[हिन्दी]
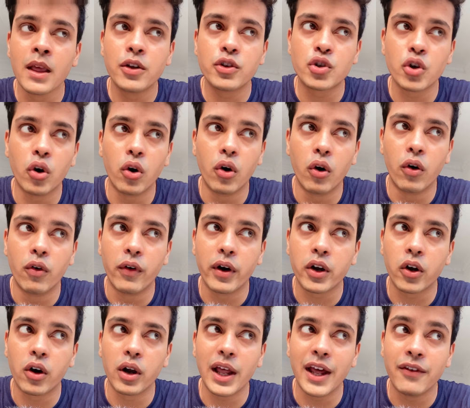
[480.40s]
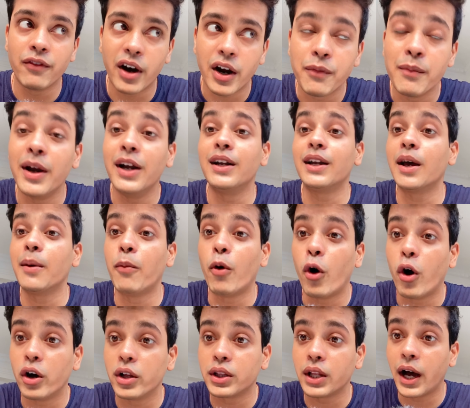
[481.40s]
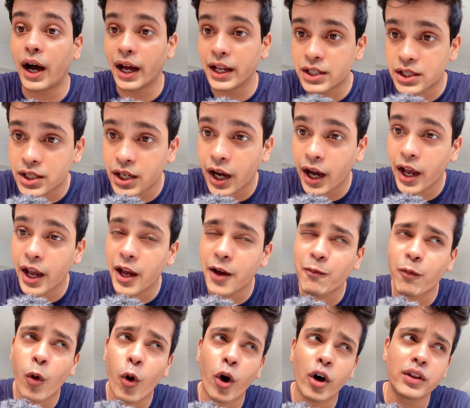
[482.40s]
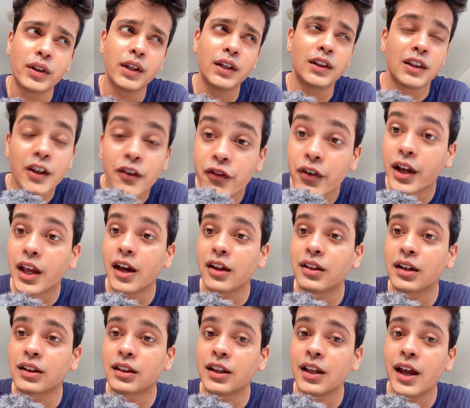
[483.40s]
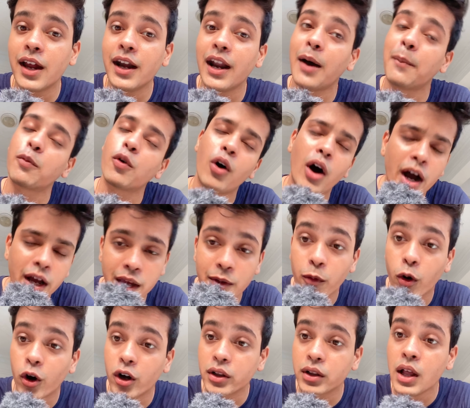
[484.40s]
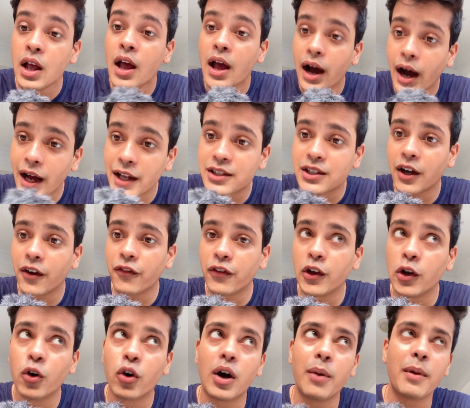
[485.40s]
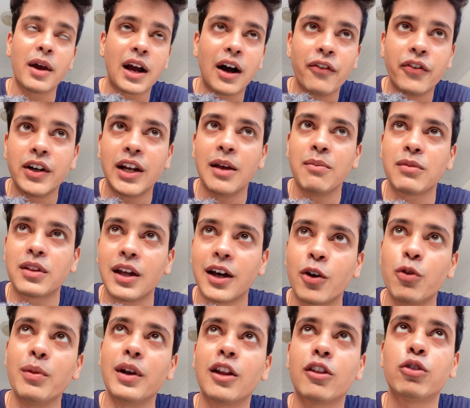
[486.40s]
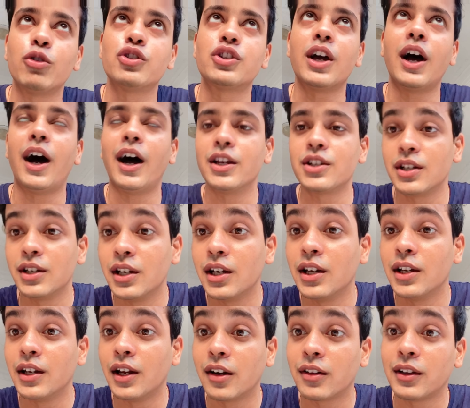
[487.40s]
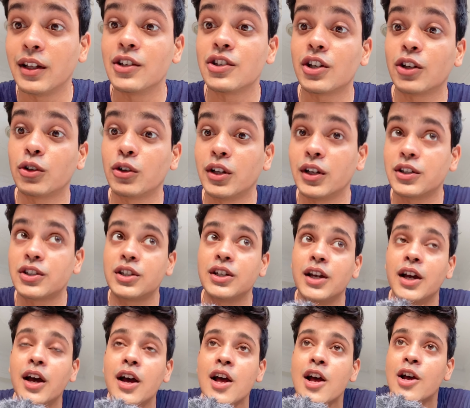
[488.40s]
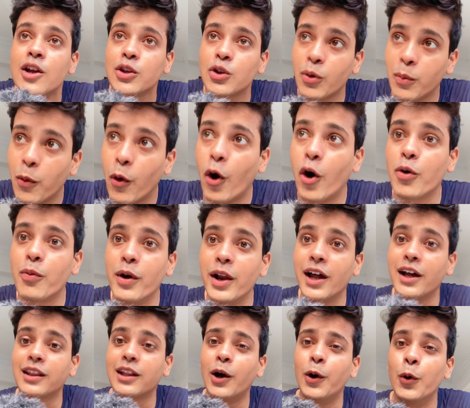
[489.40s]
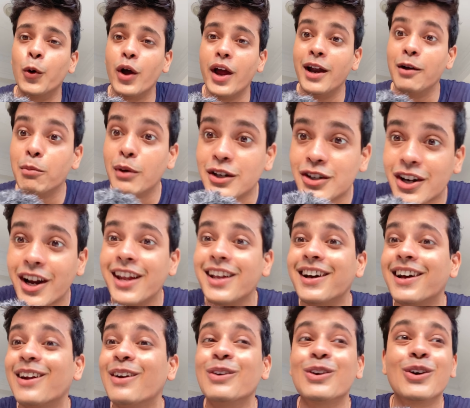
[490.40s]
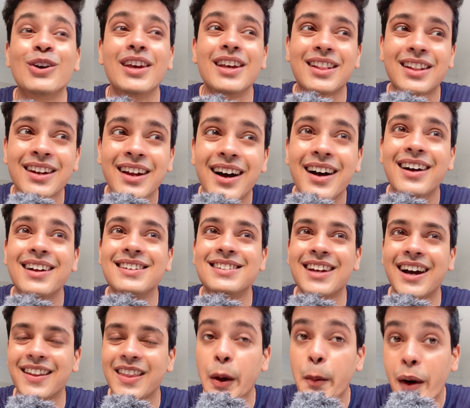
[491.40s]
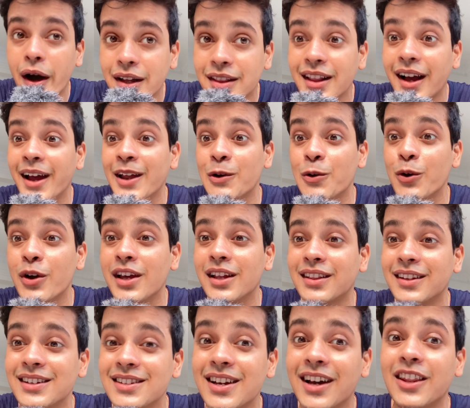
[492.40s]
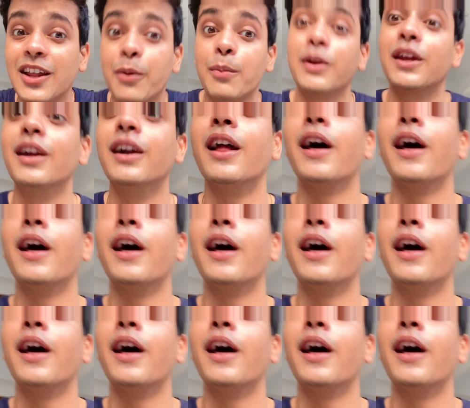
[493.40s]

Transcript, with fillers: जो ओवरऑल एनवायरनमेंट है बहुत अच्छा है बहुत ही दिव्य कह सकते हैं एंड आपको आके बहुत अच्छा फील होगा मैं काफ़ी टाइम से आ रहा हूँ मैंने सोचा आज नरसिंह चतुर्दशी है तो ब्लॉग बनाता हूँ एंड मैं ट्राई कर रहा हूँ क्योंकि इतना ज़्यादा भक्त आए हुए हैं इतनी ज़्यादा भीड़